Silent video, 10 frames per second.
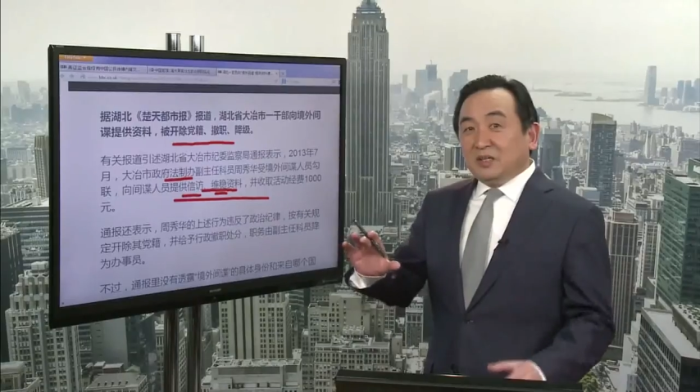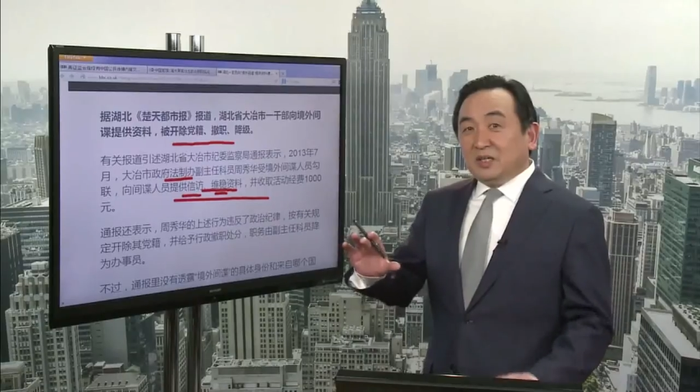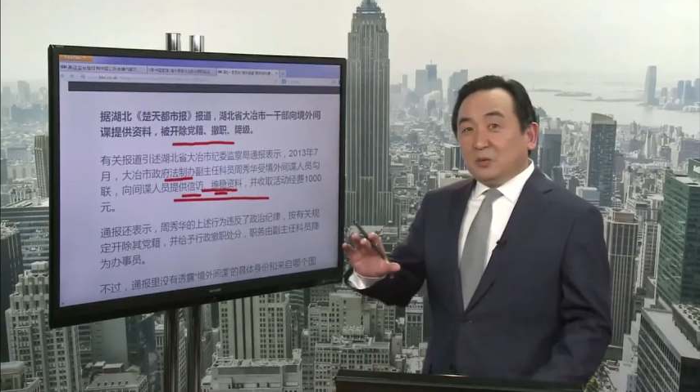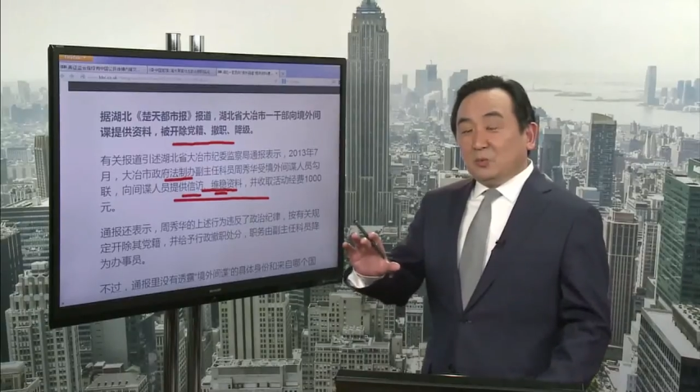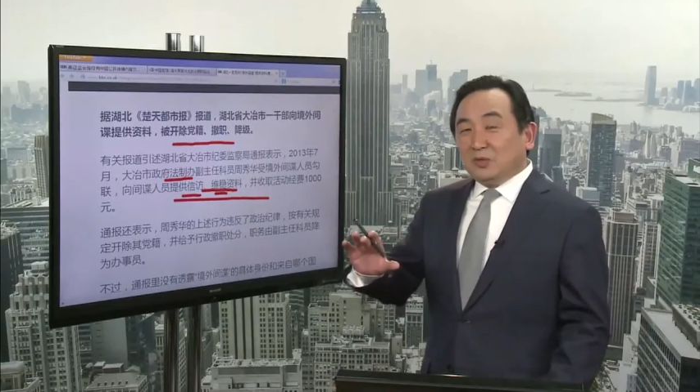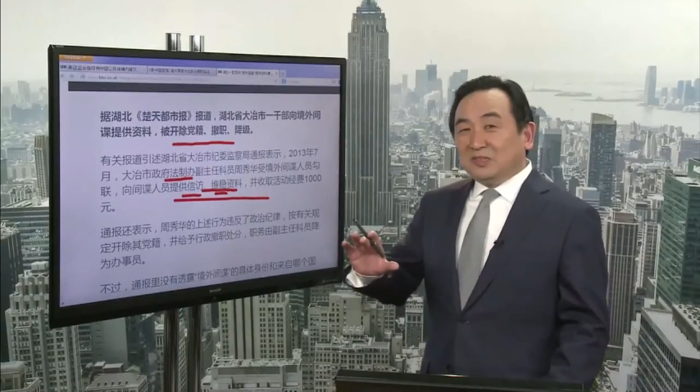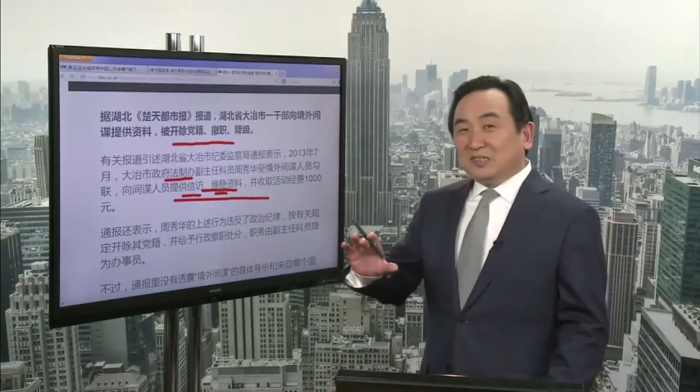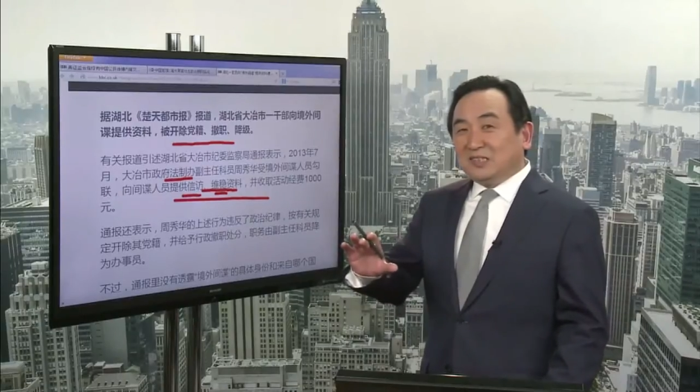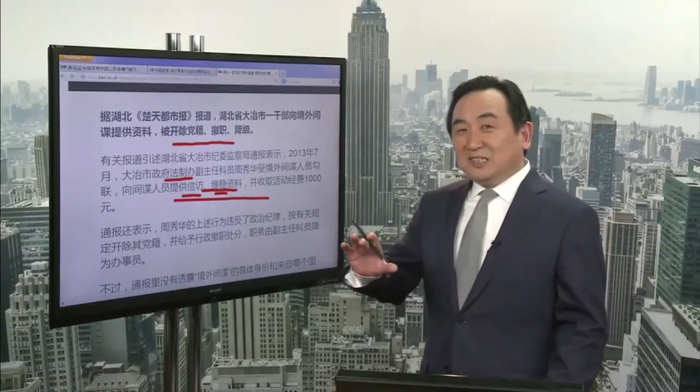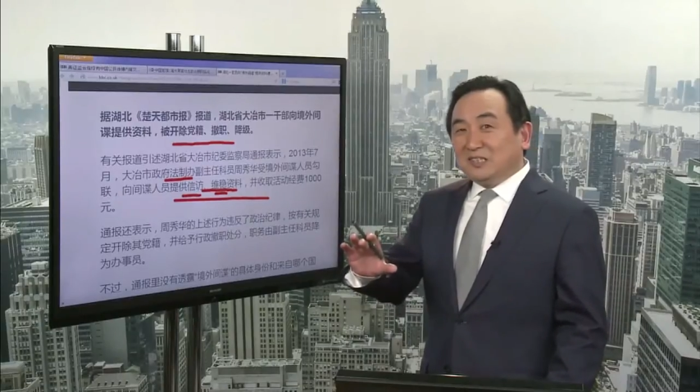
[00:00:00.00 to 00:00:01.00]
呃，我
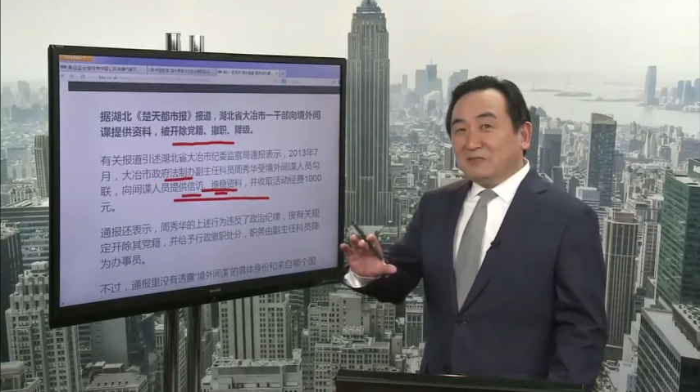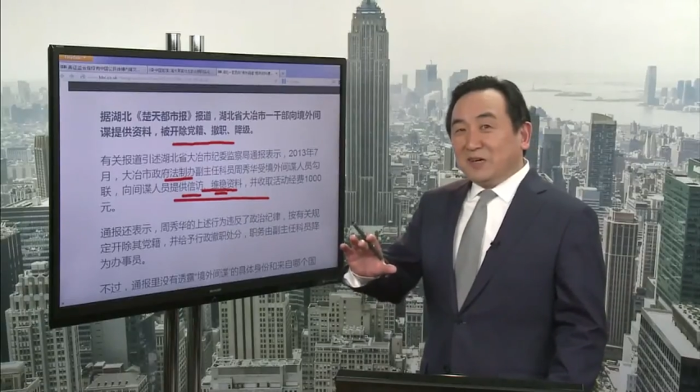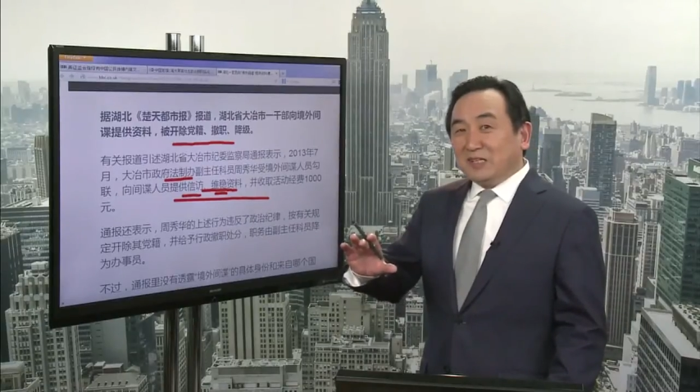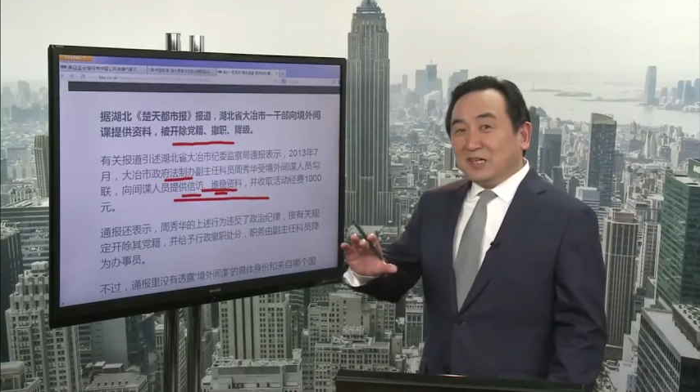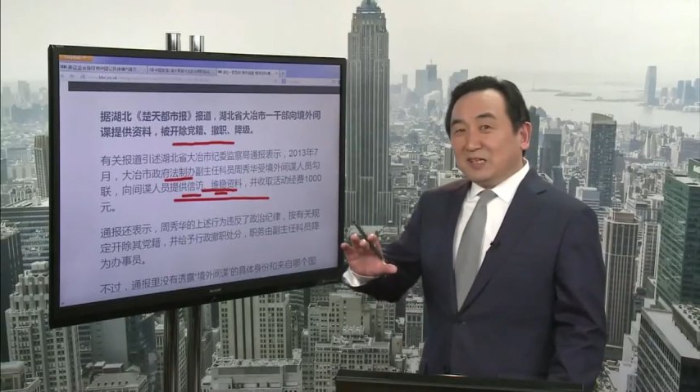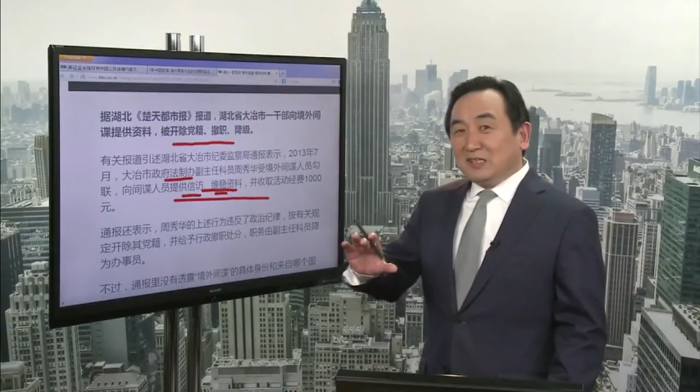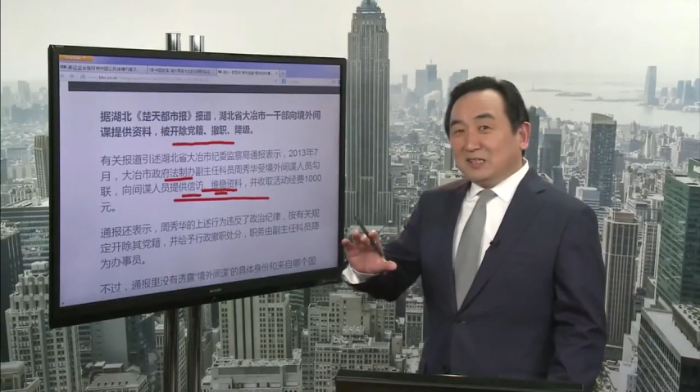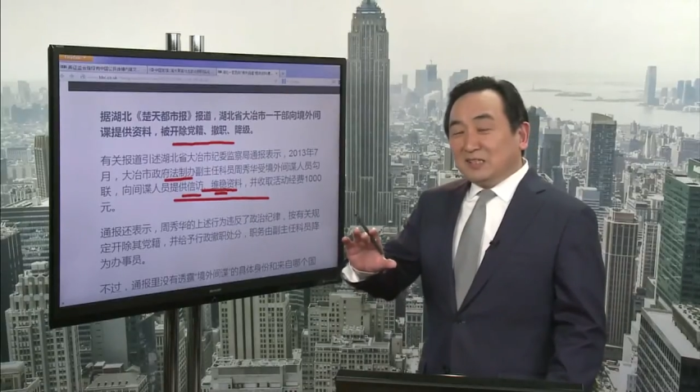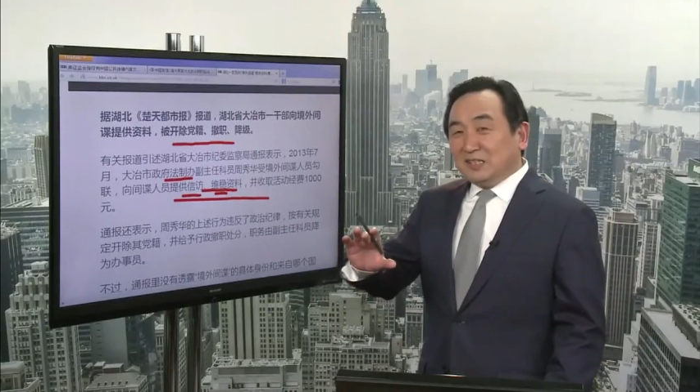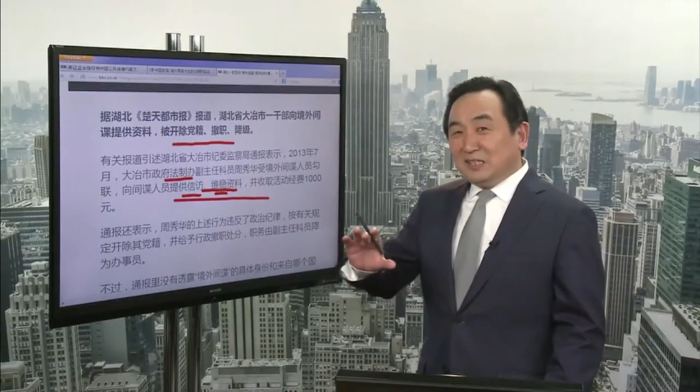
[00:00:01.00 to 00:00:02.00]
自己认为呢，
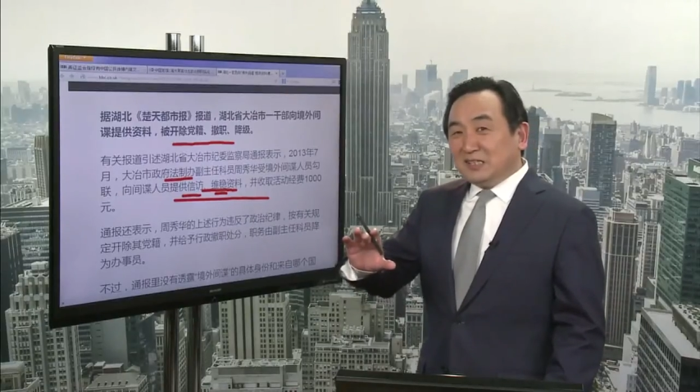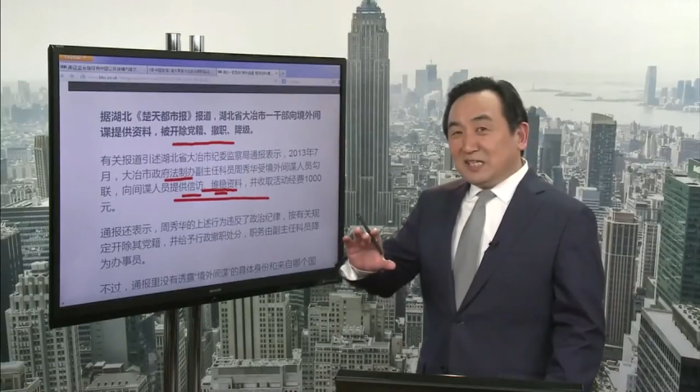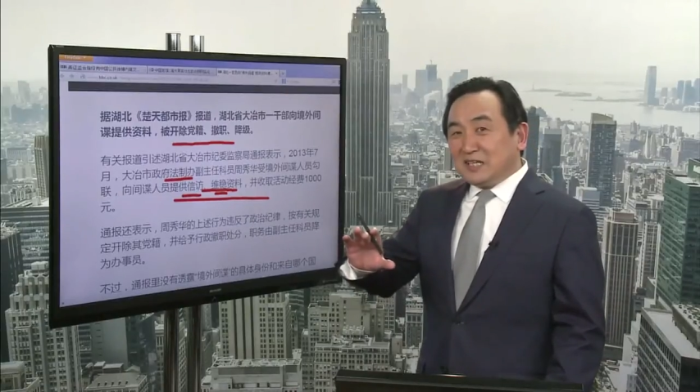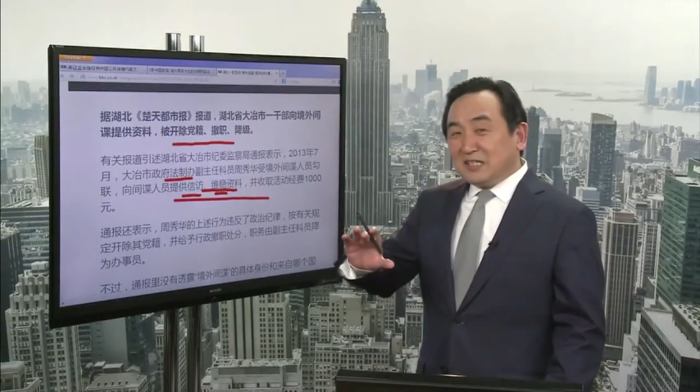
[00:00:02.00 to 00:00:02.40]
你现